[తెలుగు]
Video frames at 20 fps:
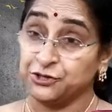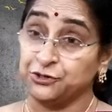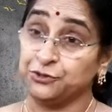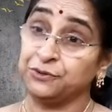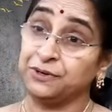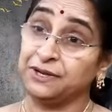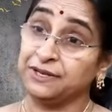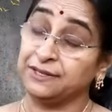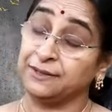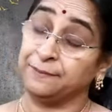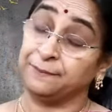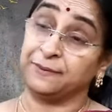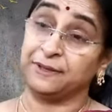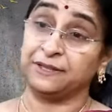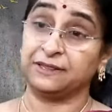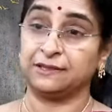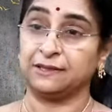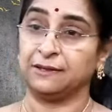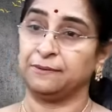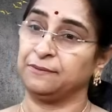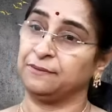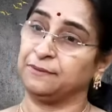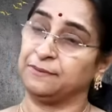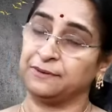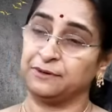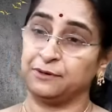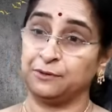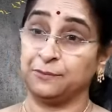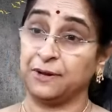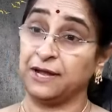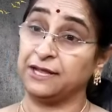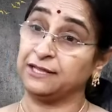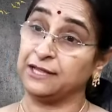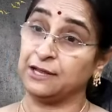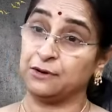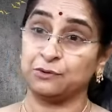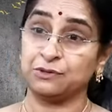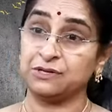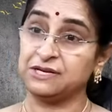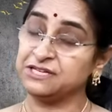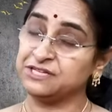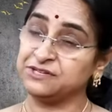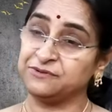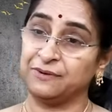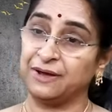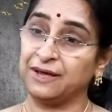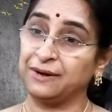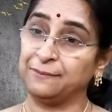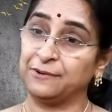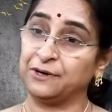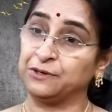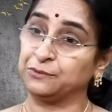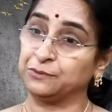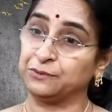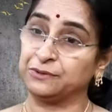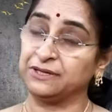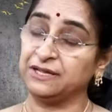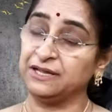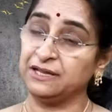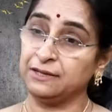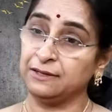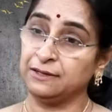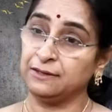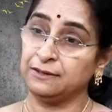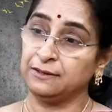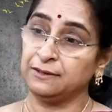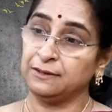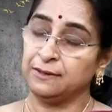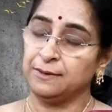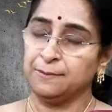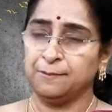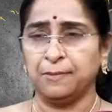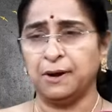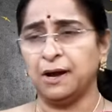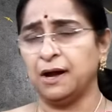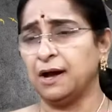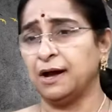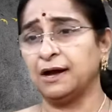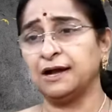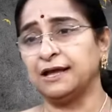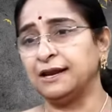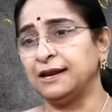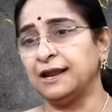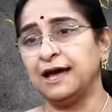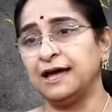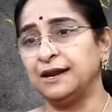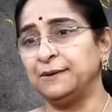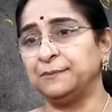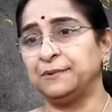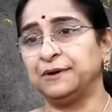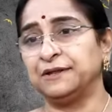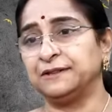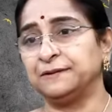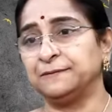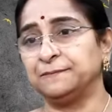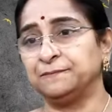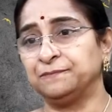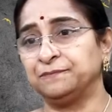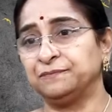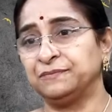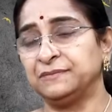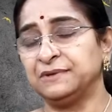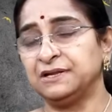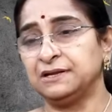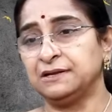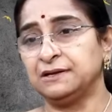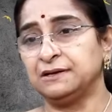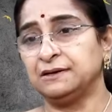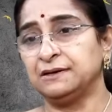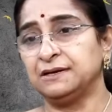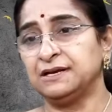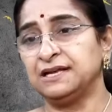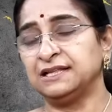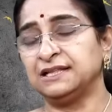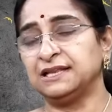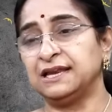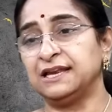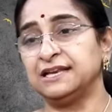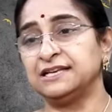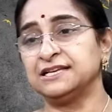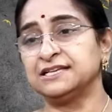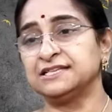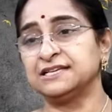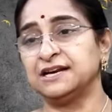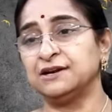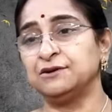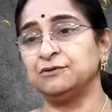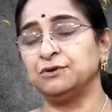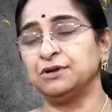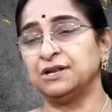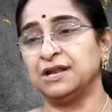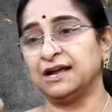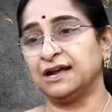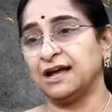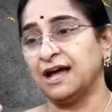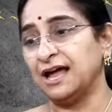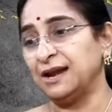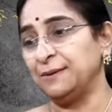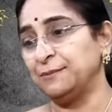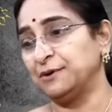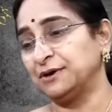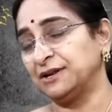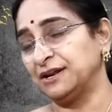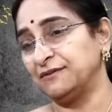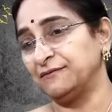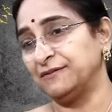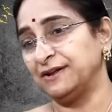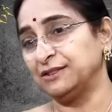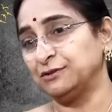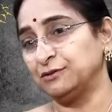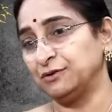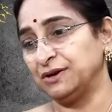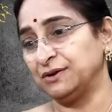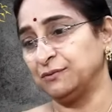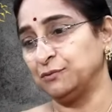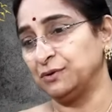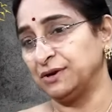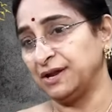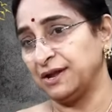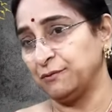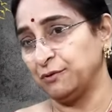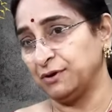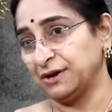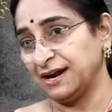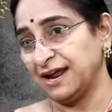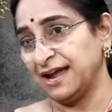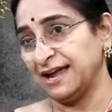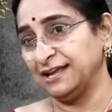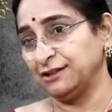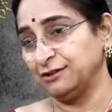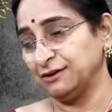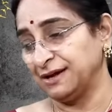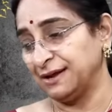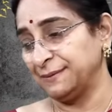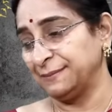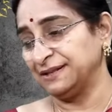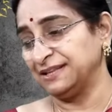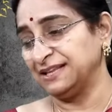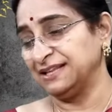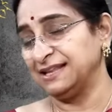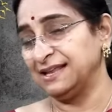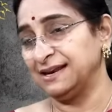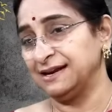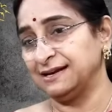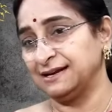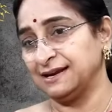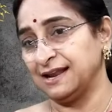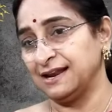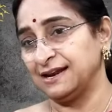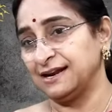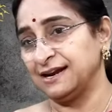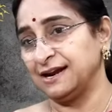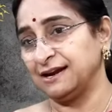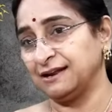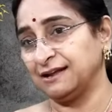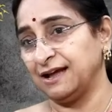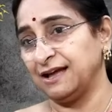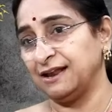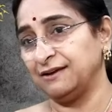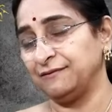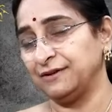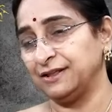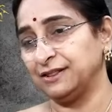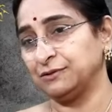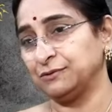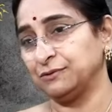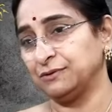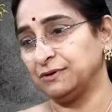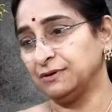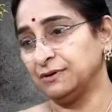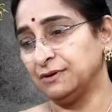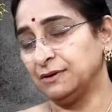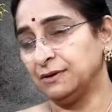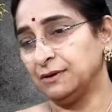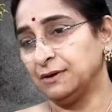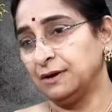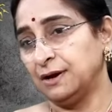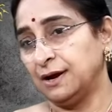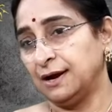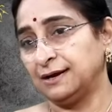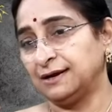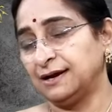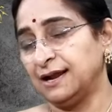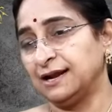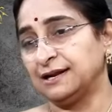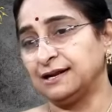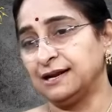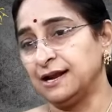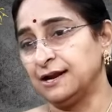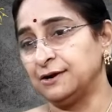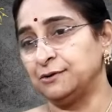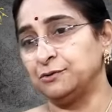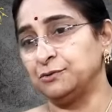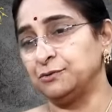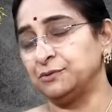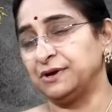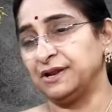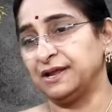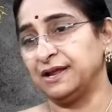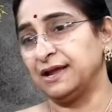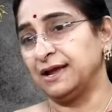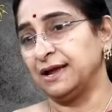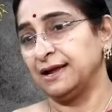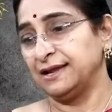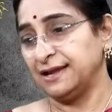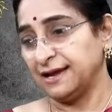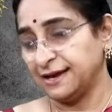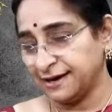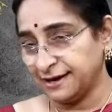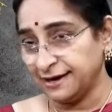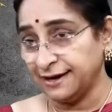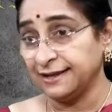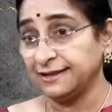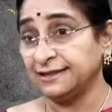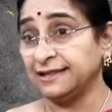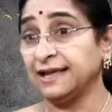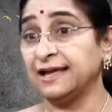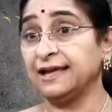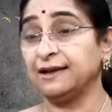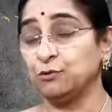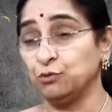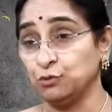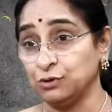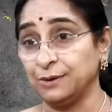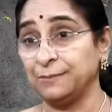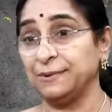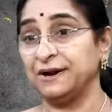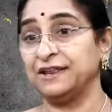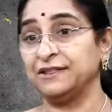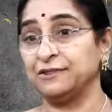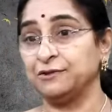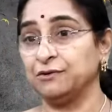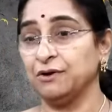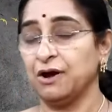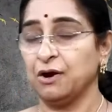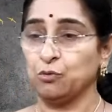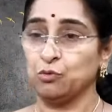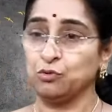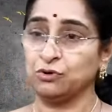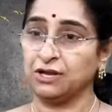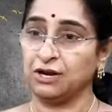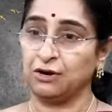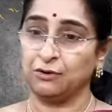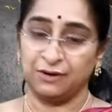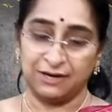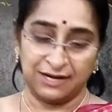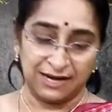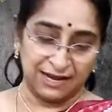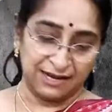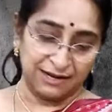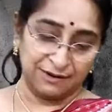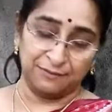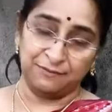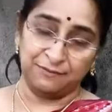చెట్టు కింద పెద్ద ఐదారు రోజుల నుంచి వాన పడుతుంది బాగా నానిపోయింది ఇతను ఏం చేశాడు ఇలా కాలు బొట్టను వెళ్తోటి ఊరికే ఒక రాయి ఏదో కనపడితే దాన్ని ఇట్లా అన్నాడు కాలు వెళ్తూ అట్లా అట్లా అంటుంటే ఎక్కడైతే గుంట పడిద్దో ఆ గుంటలో ఇలా